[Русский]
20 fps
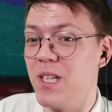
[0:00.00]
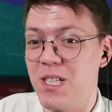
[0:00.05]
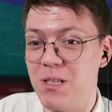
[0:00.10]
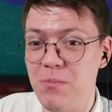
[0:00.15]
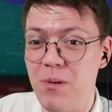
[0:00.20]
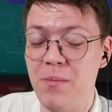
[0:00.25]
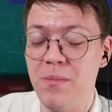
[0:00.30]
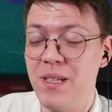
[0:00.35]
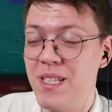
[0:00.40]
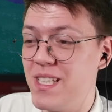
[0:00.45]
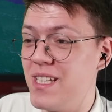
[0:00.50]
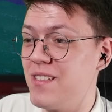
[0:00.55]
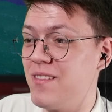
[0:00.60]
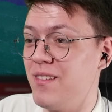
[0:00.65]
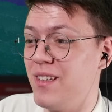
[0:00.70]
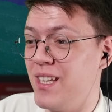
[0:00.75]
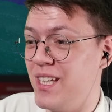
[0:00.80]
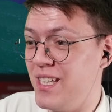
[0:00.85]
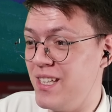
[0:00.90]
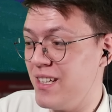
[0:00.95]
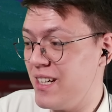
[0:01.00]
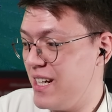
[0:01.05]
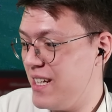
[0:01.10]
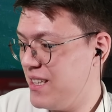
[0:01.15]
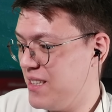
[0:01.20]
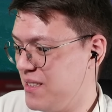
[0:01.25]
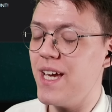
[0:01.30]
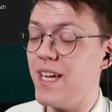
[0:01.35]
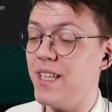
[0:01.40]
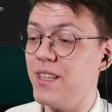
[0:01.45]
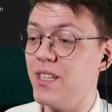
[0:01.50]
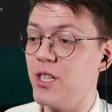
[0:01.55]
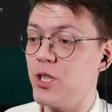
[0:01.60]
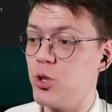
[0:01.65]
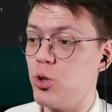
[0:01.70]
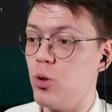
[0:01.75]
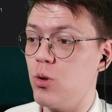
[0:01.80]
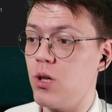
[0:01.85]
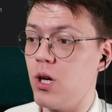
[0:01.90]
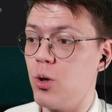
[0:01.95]
Нажимаем, естественно, генерей. Сайт
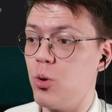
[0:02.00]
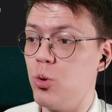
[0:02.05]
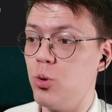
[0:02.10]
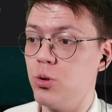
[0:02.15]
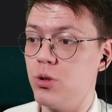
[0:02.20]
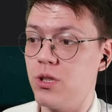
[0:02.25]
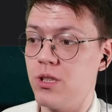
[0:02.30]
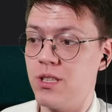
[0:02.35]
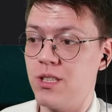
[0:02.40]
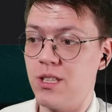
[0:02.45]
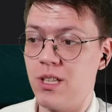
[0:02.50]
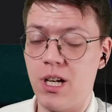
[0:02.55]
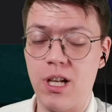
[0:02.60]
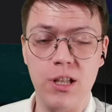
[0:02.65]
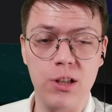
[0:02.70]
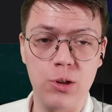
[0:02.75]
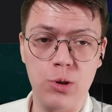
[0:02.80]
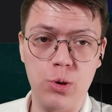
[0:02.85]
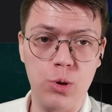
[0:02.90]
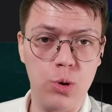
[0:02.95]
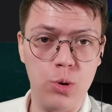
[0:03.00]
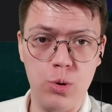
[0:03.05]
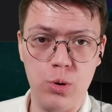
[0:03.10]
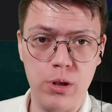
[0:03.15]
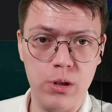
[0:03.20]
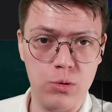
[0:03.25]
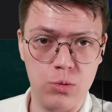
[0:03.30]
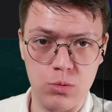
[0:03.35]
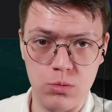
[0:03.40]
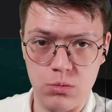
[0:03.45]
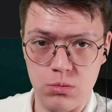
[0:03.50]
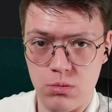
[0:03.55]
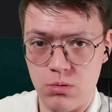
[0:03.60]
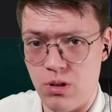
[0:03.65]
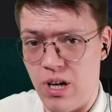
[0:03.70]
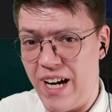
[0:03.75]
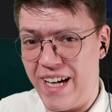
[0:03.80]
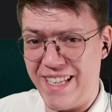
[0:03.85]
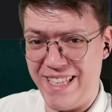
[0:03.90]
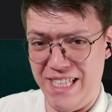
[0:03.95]
нашел какую-то странную эту
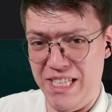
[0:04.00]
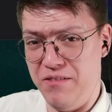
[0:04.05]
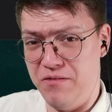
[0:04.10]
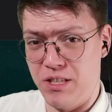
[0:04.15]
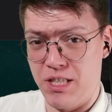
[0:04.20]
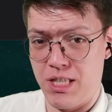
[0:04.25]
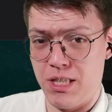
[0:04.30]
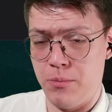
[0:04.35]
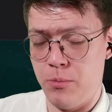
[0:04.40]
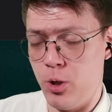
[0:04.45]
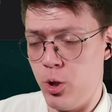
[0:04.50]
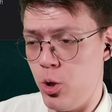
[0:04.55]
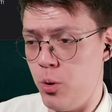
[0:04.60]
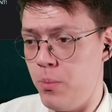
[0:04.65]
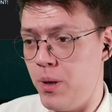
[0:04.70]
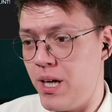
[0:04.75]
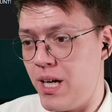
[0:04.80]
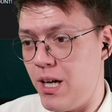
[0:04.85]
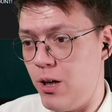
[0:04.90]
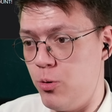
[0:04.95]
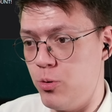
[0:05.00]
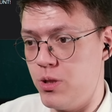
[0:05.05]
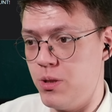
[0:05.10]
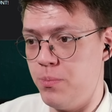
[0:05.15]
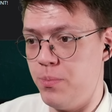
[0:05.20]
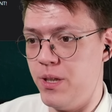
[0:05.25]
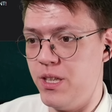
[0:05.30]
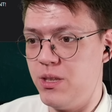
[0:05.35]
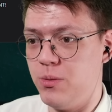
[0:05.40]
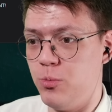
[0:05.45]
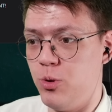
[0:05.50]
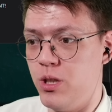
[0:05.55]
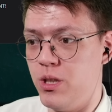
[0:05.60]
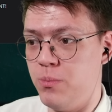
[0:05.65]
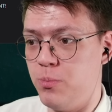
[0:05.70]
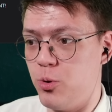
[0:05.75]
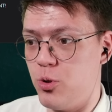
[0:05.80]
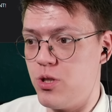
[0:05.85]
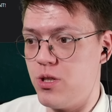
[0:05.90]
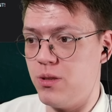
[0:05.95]
активность на моем аккаунте, поэтому они
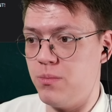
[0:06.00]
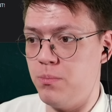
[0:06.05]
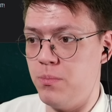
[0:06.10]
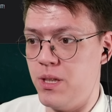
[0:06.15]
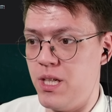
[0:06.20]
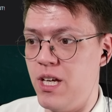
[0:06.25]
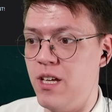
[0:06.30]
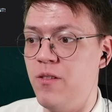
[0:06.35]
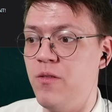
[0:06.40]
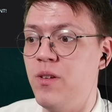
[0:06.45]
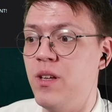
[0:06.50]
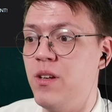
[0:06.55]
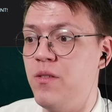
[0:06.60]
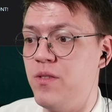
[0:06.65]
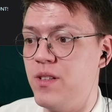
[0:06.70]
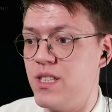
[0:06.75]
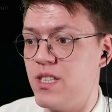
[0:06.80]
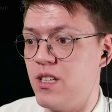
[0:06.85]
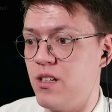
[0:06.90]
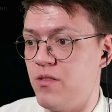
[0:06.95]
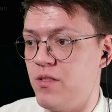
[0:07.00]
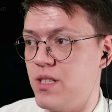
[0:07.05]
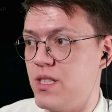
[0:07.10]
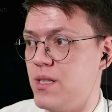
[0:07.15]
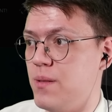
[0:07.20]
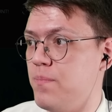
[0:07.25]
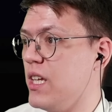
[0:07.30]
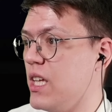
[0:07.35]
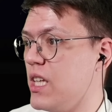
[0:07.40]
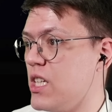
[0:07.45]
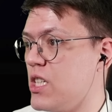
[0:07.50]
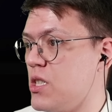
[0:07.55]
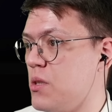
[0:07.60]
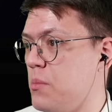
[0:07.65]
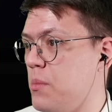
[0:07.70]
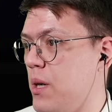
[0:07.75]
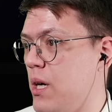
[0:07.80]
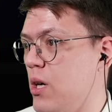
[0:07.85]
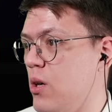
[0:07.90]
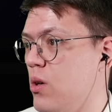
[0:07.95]
просят меня верифицироваться. Я
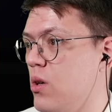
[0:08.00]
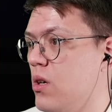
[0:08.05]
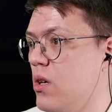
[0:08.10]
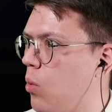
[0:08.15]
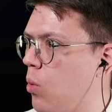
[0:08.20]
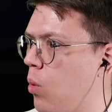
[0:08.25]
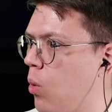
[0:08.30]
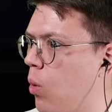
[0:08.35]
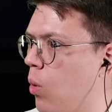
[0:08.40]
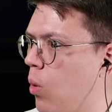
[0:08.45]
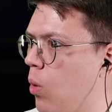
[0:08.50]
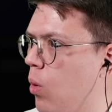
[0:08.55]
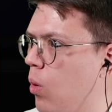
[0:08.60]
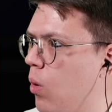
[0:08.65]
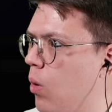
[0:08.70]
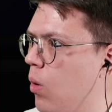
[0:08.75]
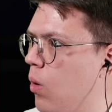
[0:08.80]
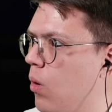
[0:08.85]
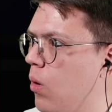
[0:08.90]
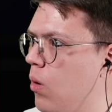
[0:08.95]
нажимаю. О,